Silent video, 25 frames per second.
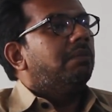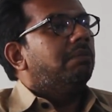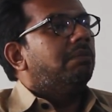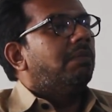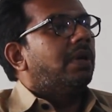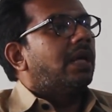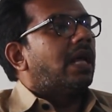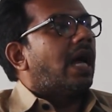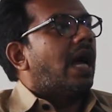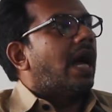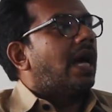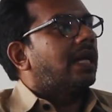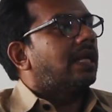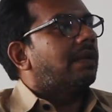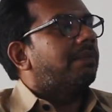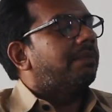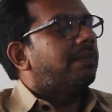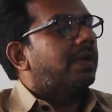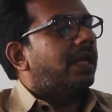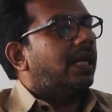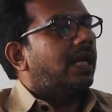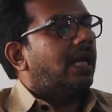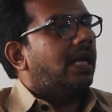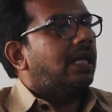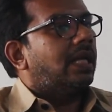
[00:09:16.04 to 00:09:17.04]
berharap
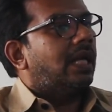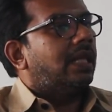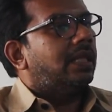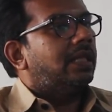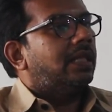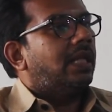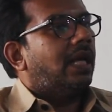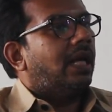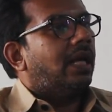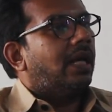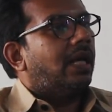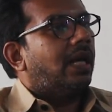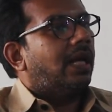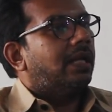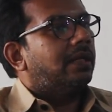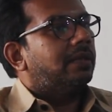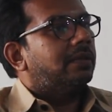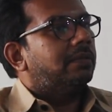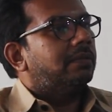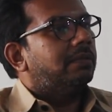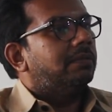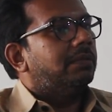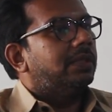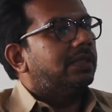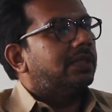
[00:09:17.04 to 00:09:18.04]
mereka nanti
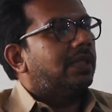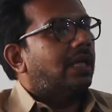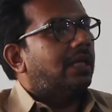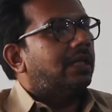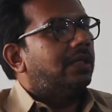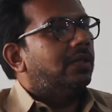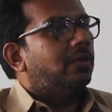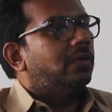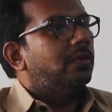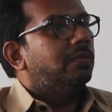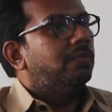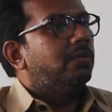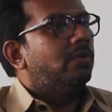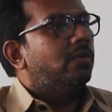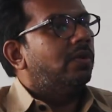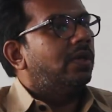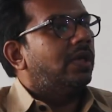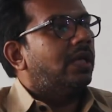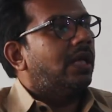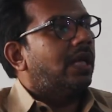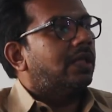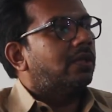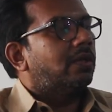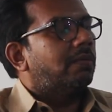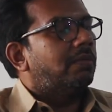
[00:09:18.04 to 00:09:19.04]
akan bisa
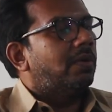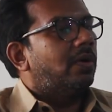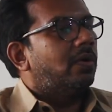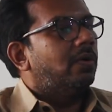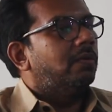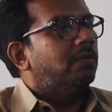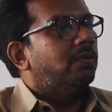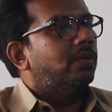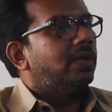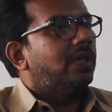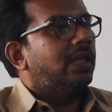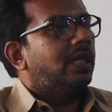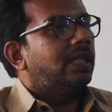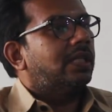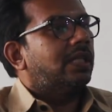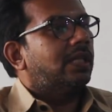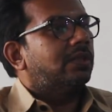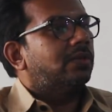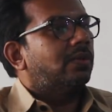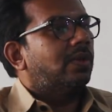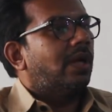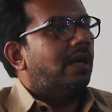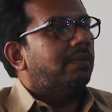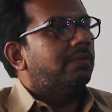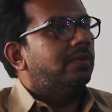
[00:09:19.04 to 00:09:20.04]
dihubungi atau menghubungi
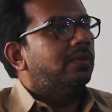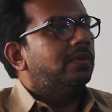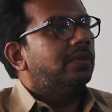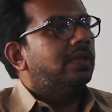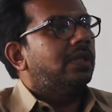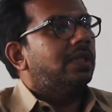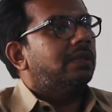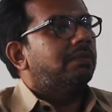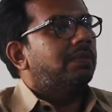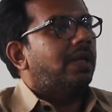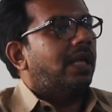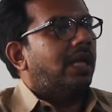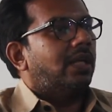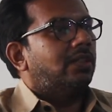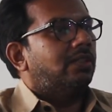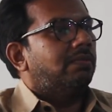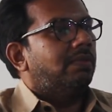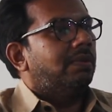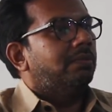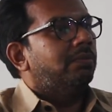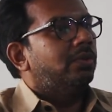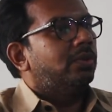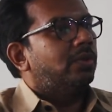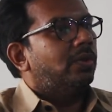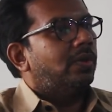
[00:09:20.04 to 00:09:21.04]
kita itu nggak mungkin mereka
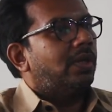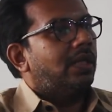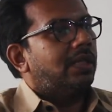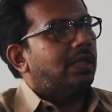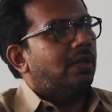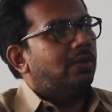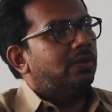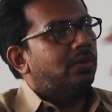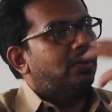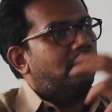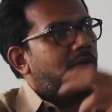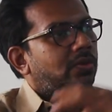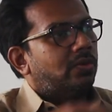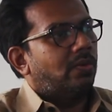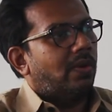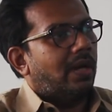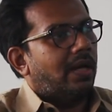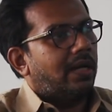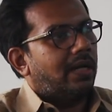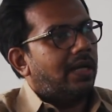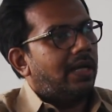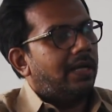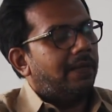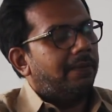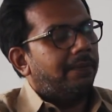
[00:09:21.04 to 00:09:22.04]
cuma butuh kita untuk
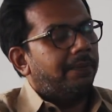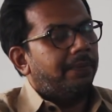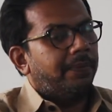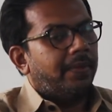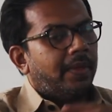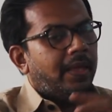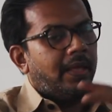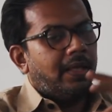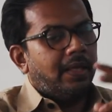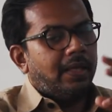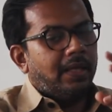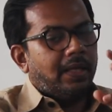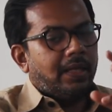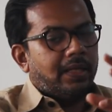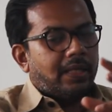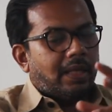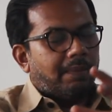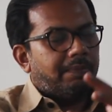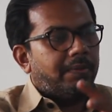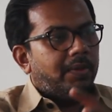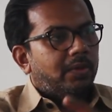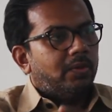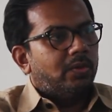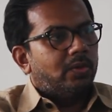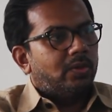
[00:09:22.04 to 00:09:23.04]
suara
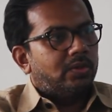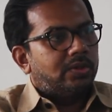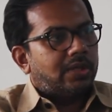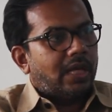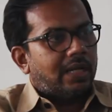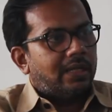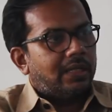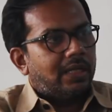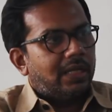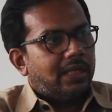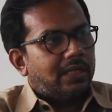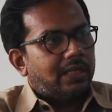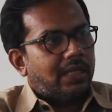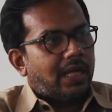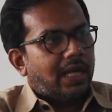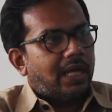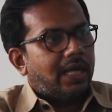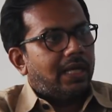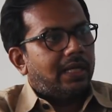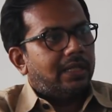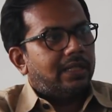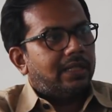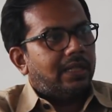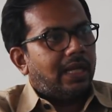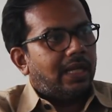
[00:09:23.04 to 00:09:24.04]
tapi urusan
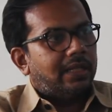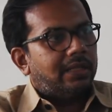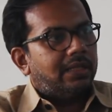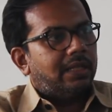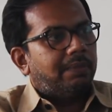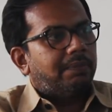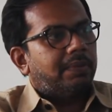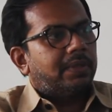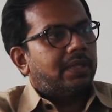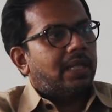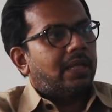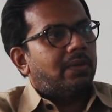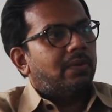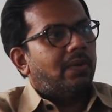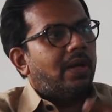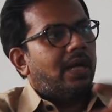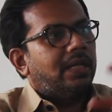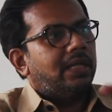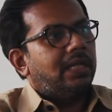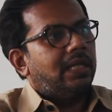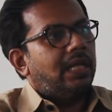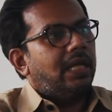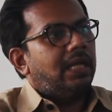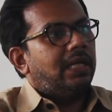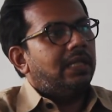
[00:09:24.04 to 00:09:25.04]
kita nanti
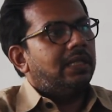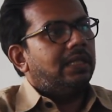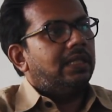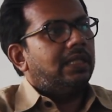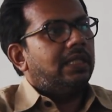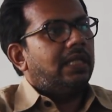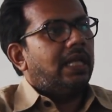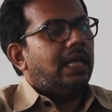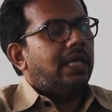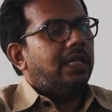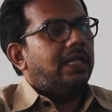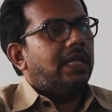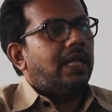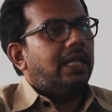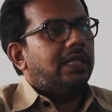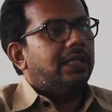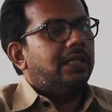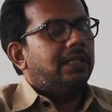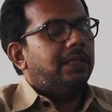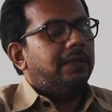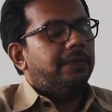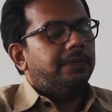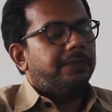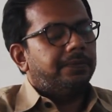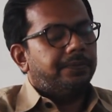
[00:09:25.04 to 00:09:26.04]
pertarungannya lain
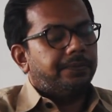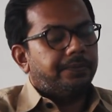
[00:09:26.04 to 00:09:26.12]
lagi